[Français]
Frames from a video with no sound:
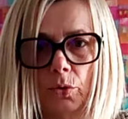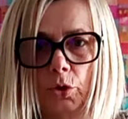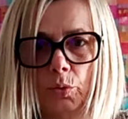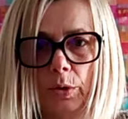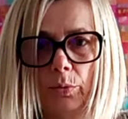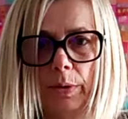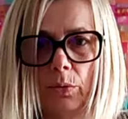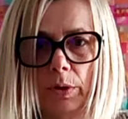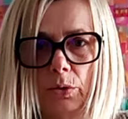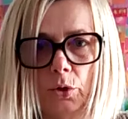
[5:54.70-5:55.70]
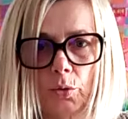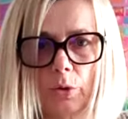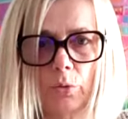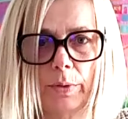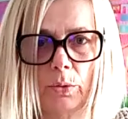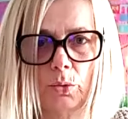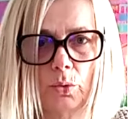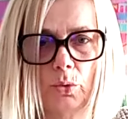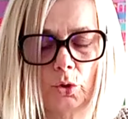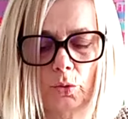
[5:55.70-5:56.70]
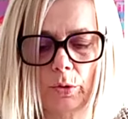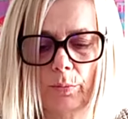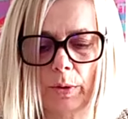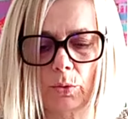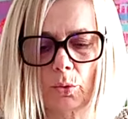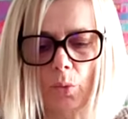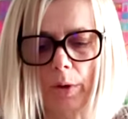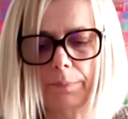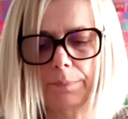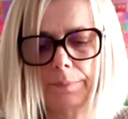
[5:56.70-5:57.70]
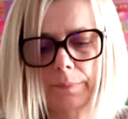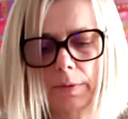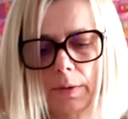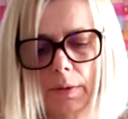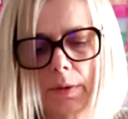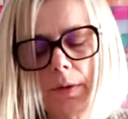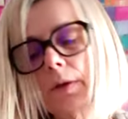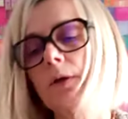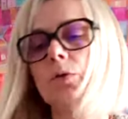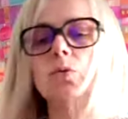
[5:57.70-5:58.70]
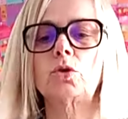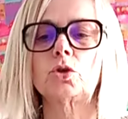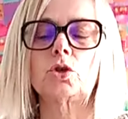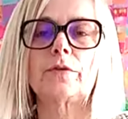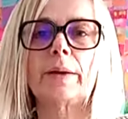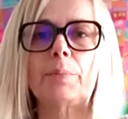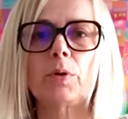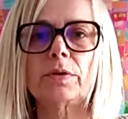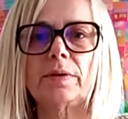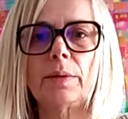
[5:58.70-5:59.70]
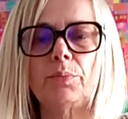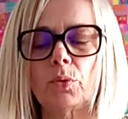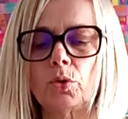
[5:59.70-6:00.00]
choix numéro 1, le choix numéro 2, le choix numéro 3. Donc, je vais apporter pour